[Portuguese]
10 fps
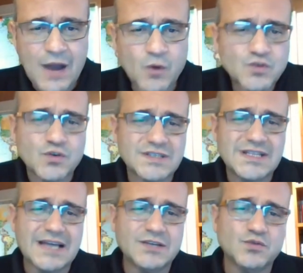a
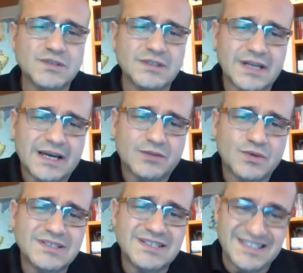ociosidade dos
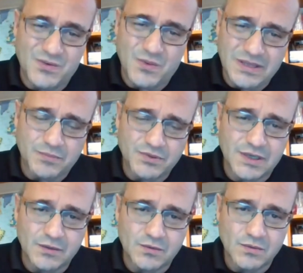entregadores em
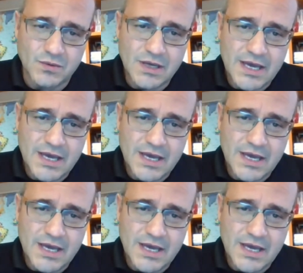50%